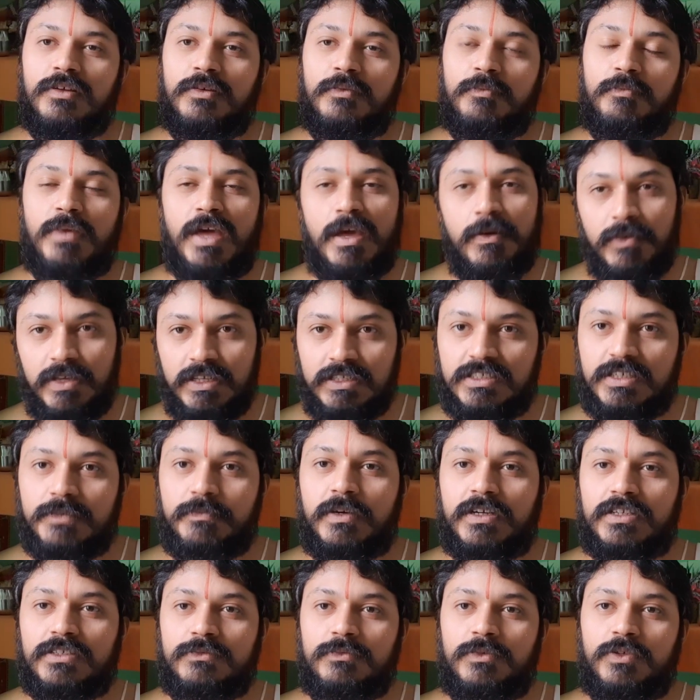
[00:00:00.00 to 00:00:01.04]
मैं भी इसी
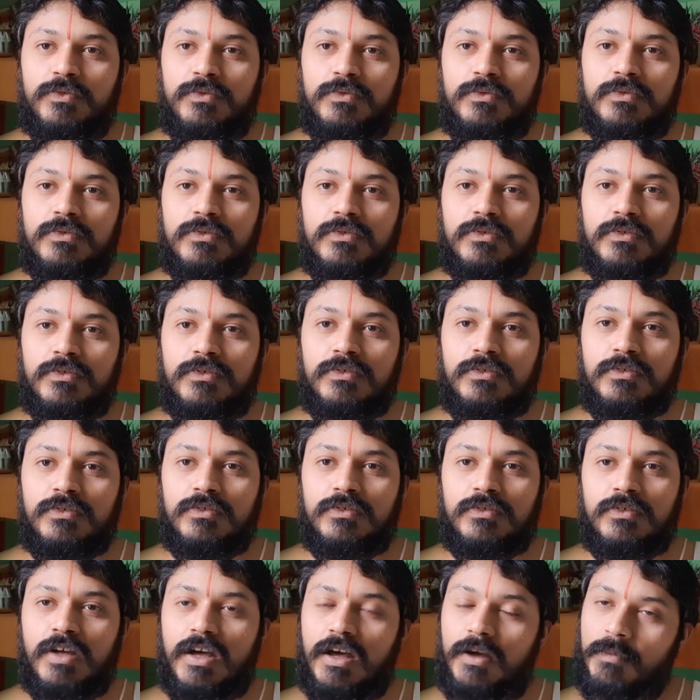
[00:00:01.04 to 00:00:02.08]
पक्ष में हूँ
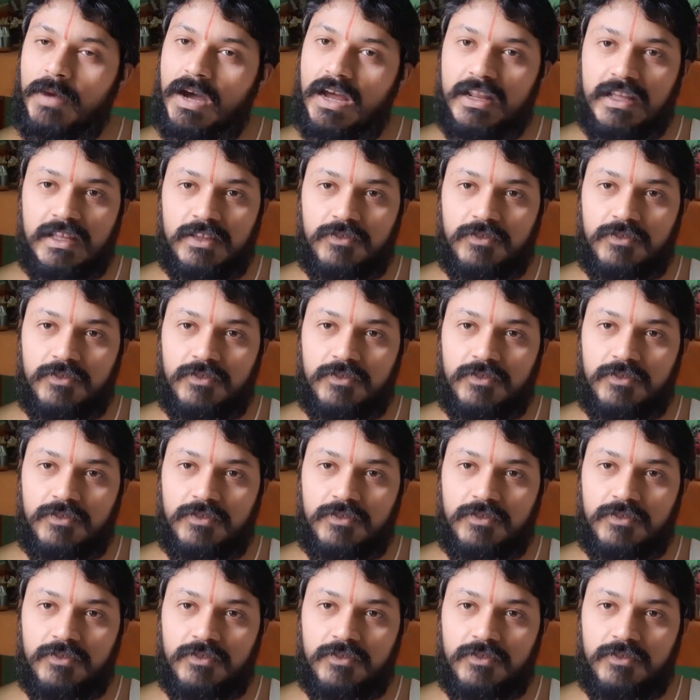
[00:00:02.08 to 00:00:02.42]
हमारे